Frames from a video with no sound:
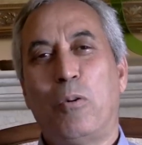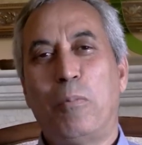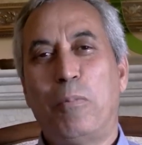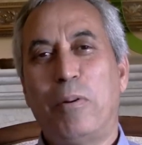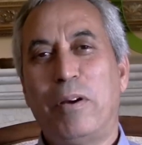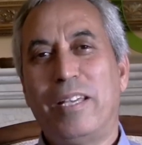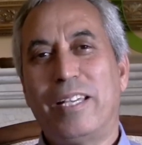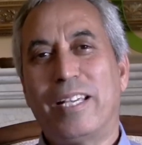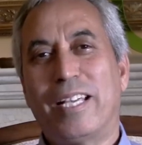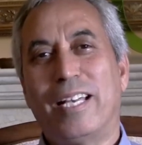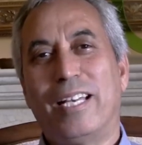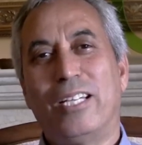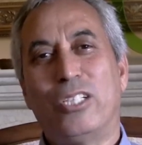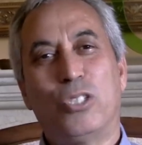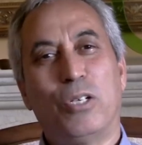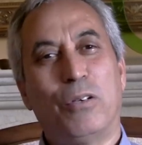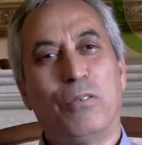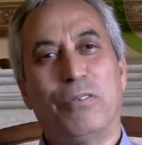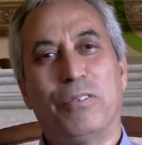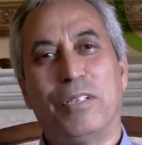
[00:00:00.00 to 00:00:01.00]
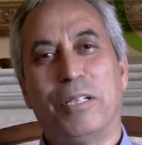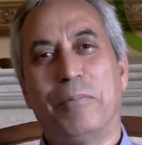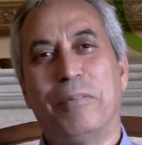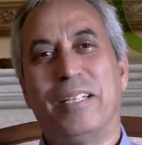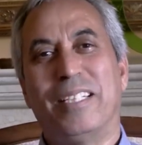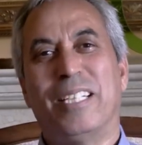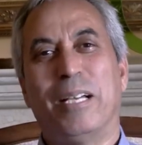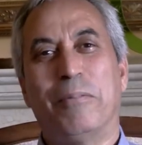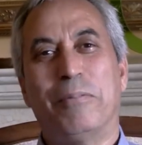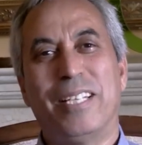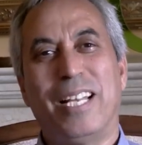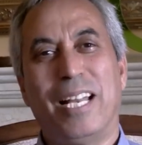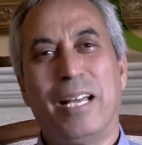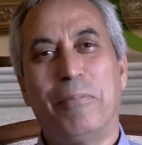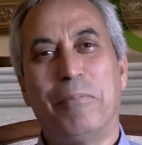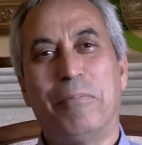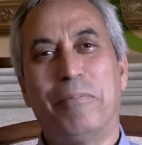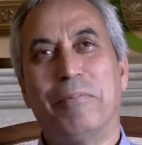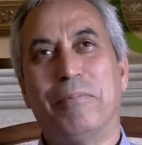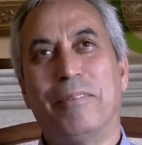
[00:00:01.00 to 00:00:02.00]
وبوي قال لي شوف يا بني تحب
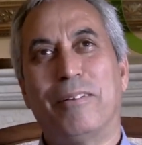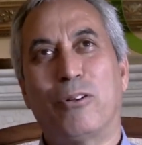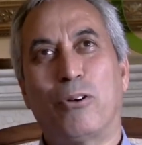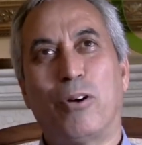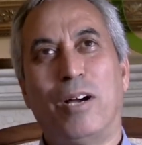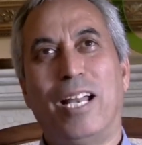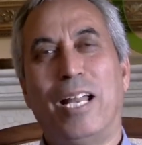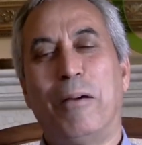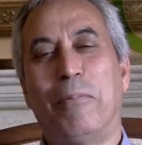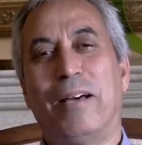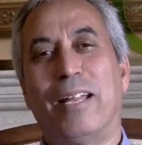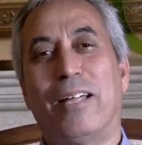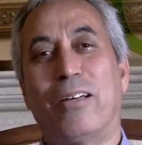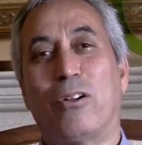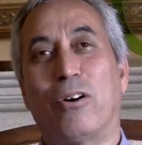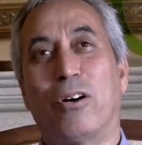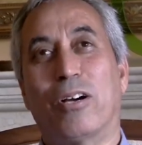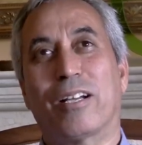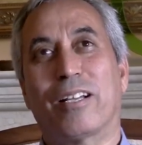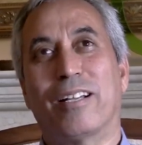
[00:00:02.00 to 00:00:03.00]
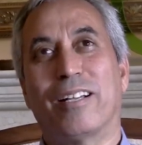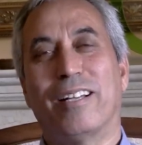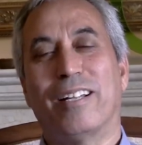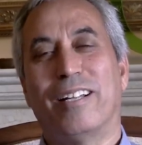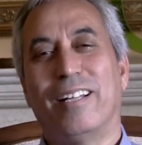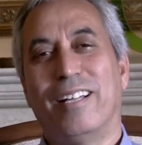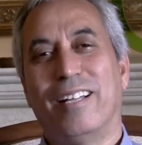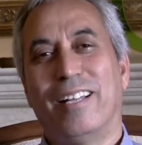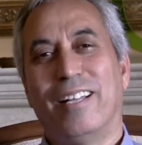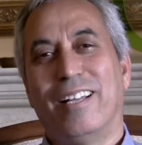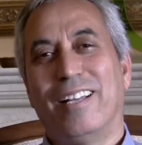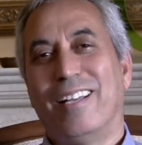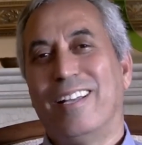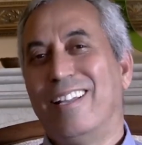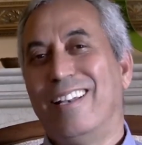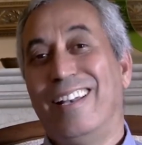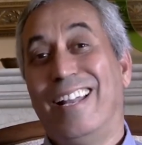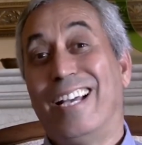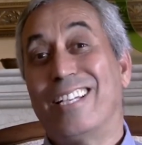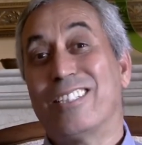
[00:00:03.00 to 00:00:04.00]
تلعب روح العب على روحك
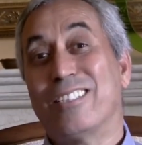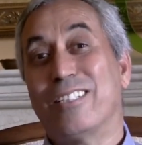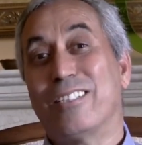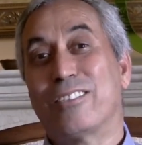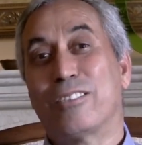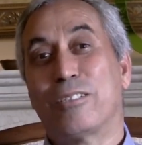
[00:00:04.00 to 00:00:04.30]
نحس